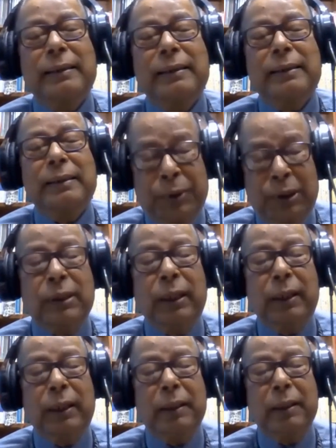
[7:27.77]
খুব
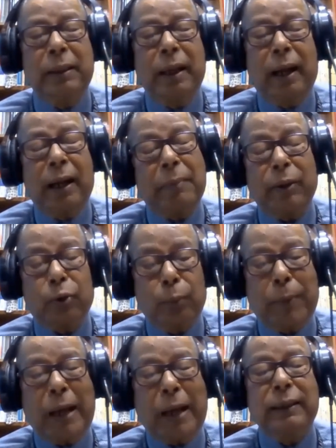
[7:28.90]
শীঘ্রই আর মাত্র
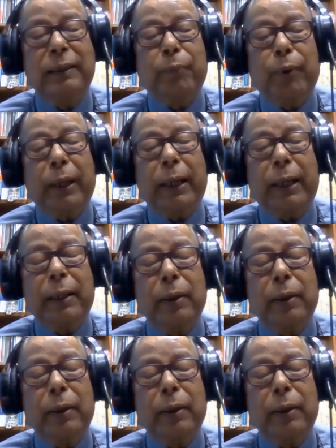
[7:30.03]
পাঁচ দিন পরে